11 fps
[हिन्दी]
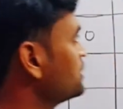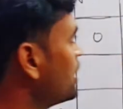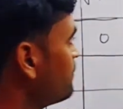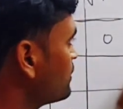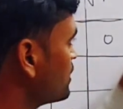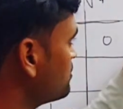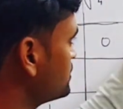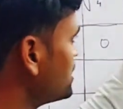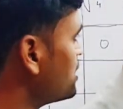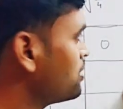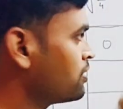की साइड में क्या
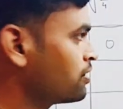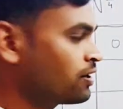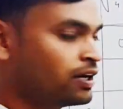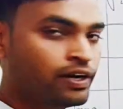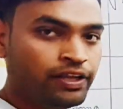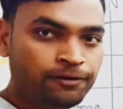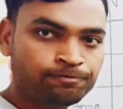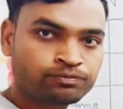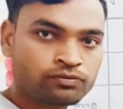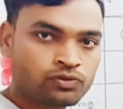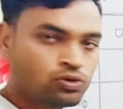बचा करनी
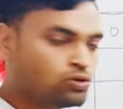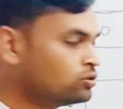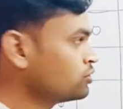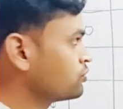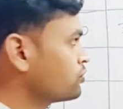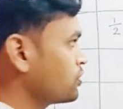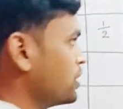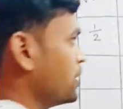दो तो